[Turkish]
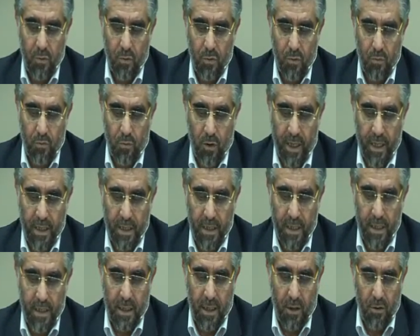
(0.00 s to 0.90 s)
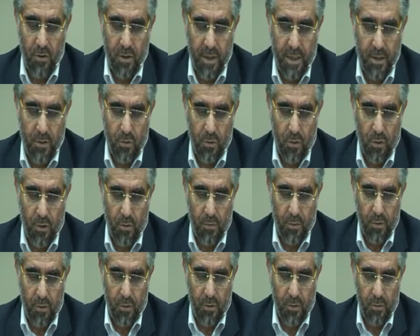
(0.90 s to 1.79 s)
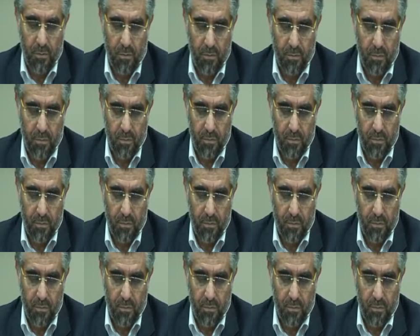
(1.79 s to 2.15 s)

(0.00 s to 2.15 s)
Bunu bu ayetleri daha önce size okumuştum.